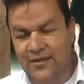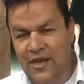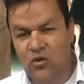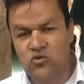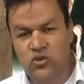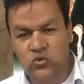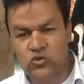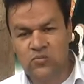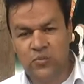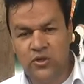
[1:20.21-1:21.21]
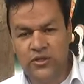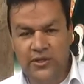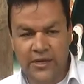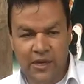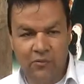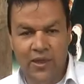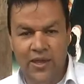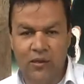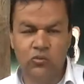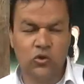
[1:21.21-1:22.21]
de la Constitución Política que habla
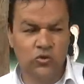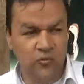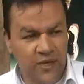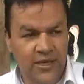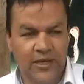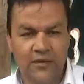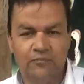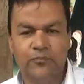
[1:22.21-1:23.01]
de la autonomía